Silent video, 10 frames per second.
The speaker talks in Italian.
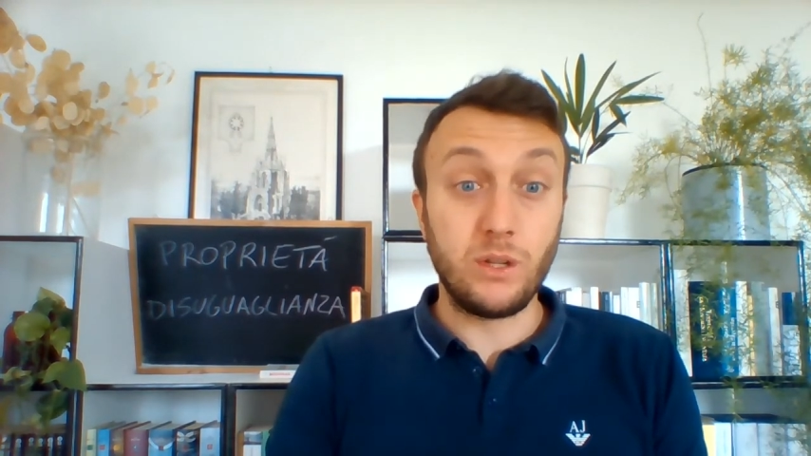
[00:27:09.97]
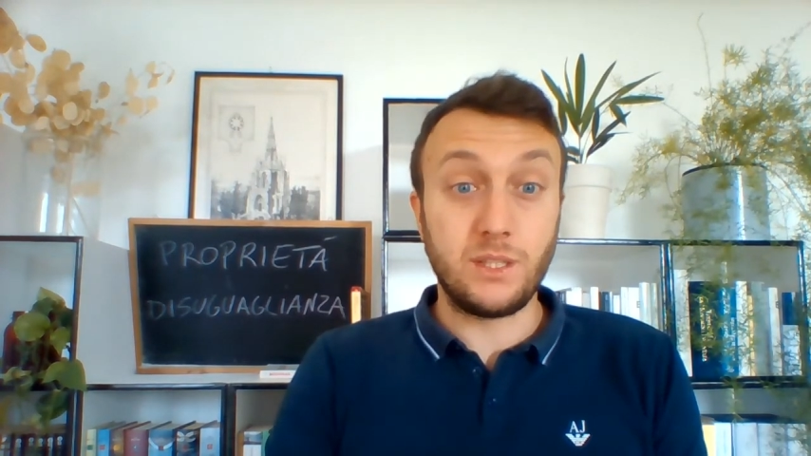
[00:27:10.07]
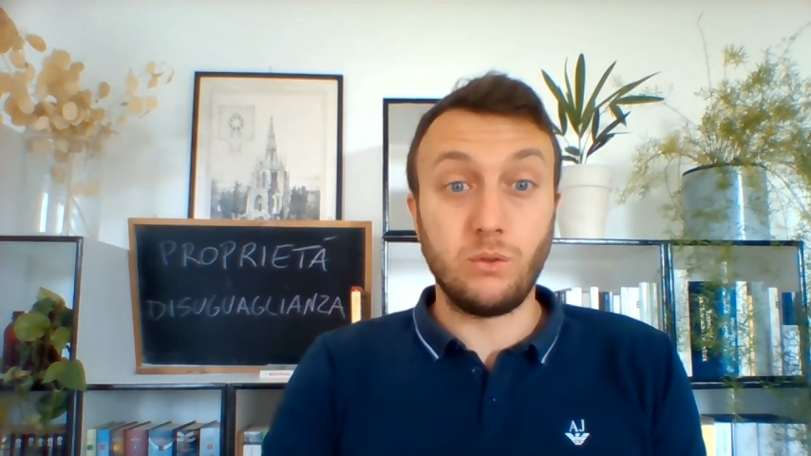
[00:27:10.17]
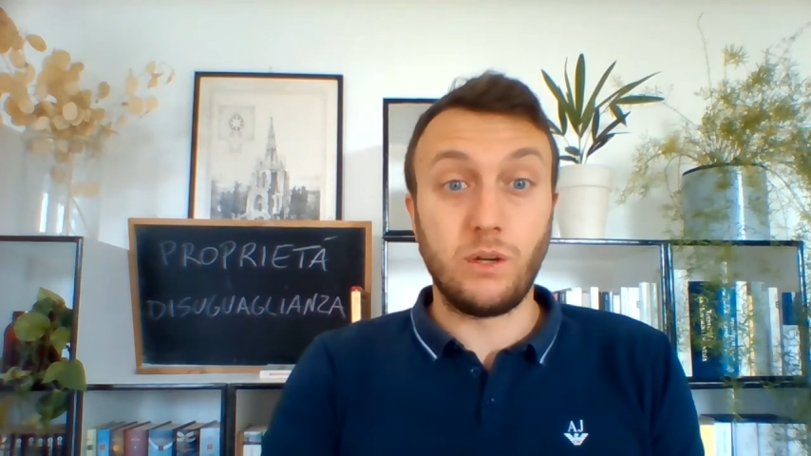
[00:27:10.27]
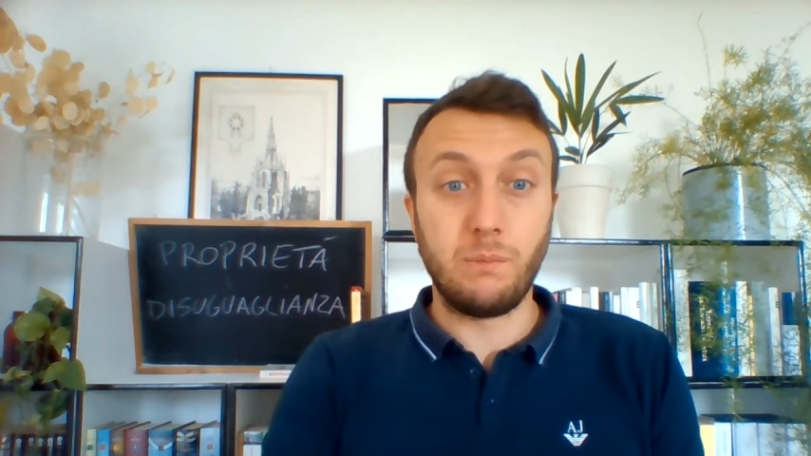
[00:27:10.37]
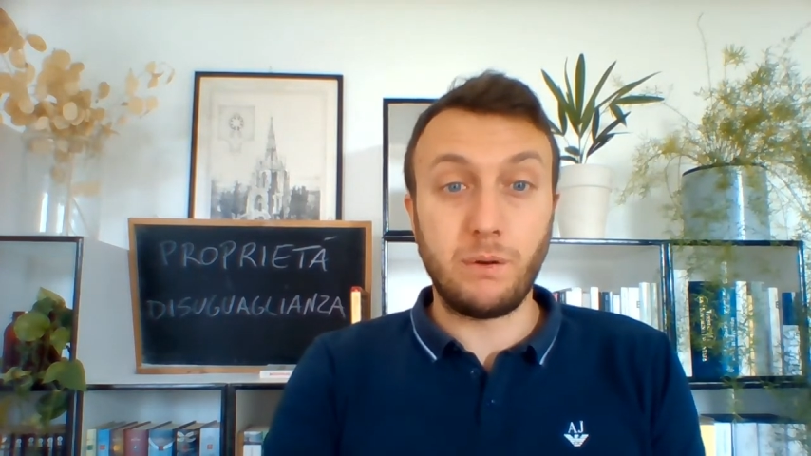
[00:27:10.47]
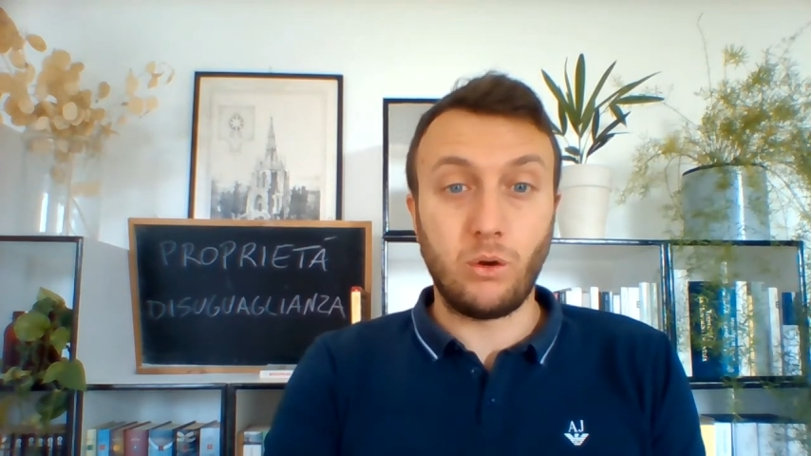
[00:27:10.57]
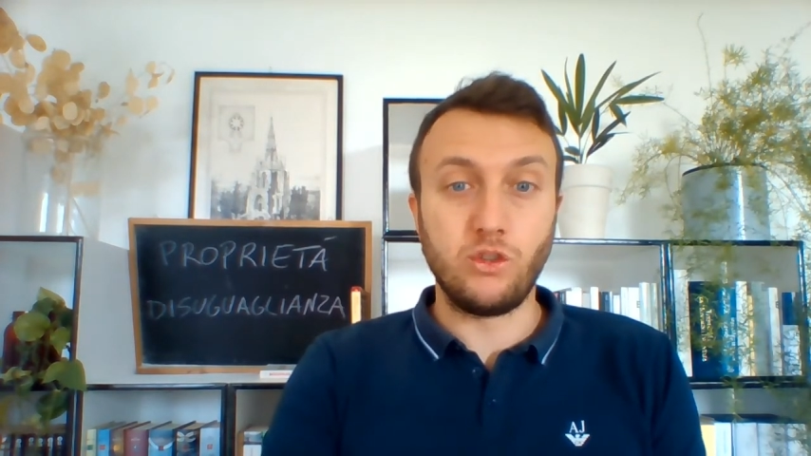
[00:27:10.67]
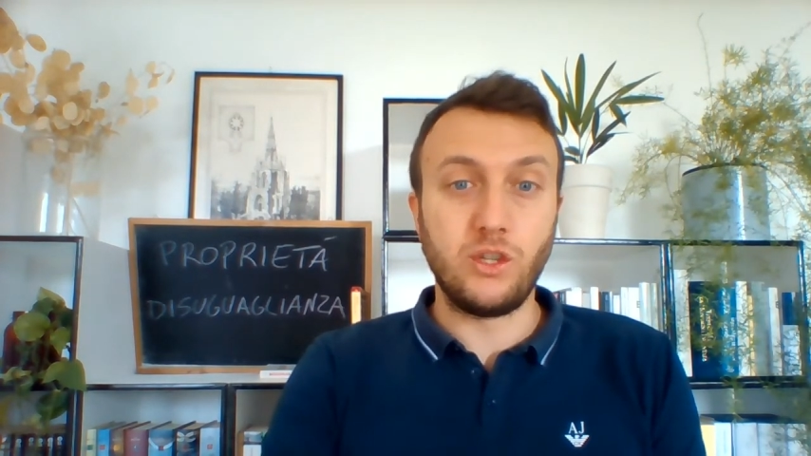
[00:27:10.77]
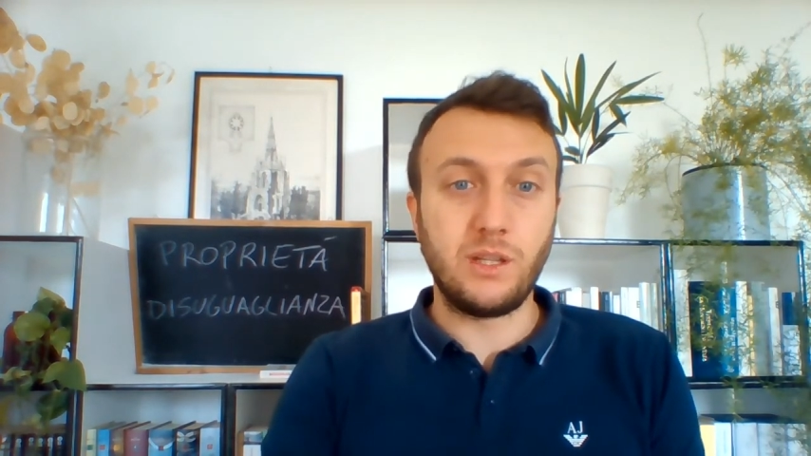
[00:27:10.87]
lezione. Per
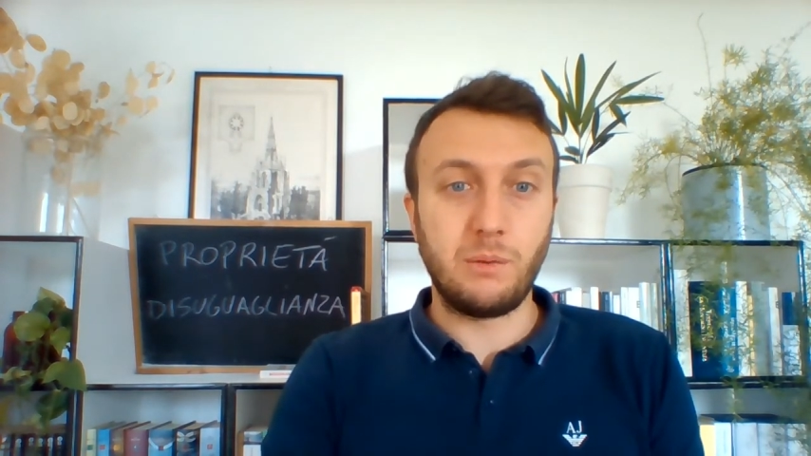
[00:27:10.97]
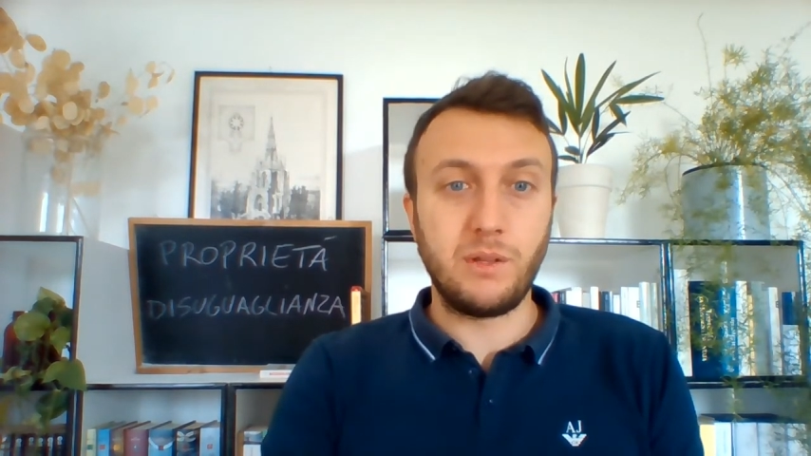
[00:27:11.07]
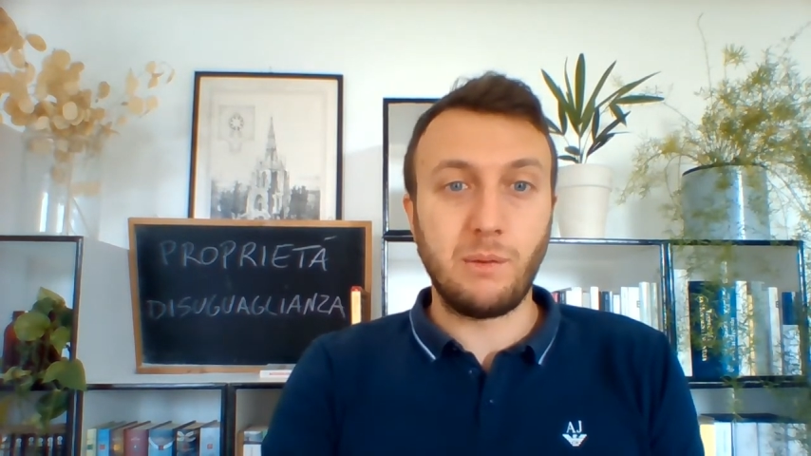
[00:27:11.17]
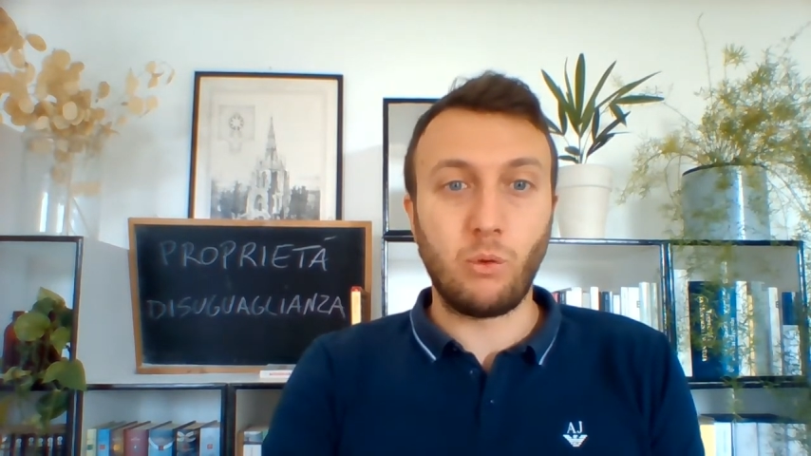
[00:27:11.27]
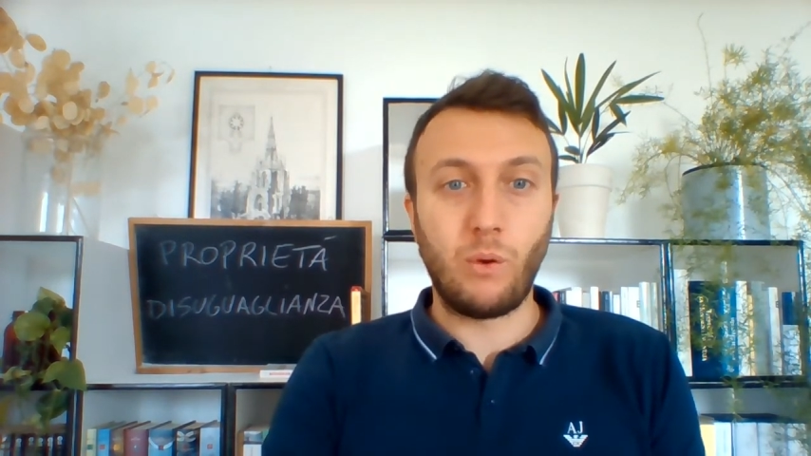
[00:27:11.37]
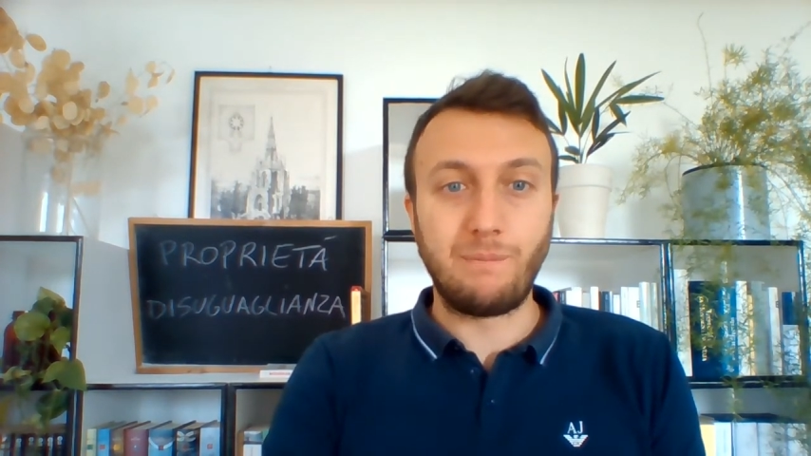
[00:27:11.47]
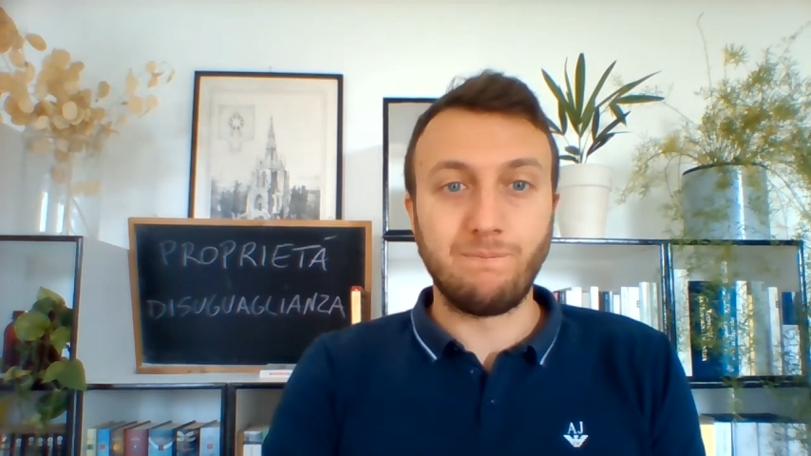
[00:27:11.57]
oggi terminiamo qua.